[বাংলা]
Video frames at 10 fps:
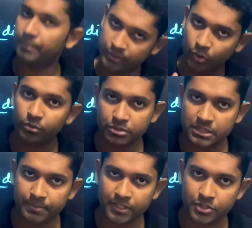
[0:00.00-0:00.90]
পার্থক্য
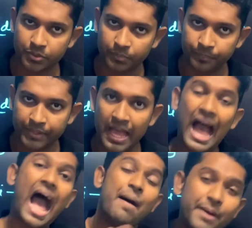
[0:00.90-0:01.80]
বুঝতে পেরেছো
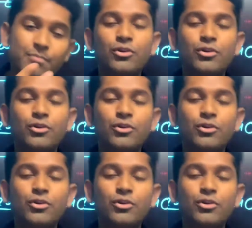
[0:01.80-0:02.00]
আবার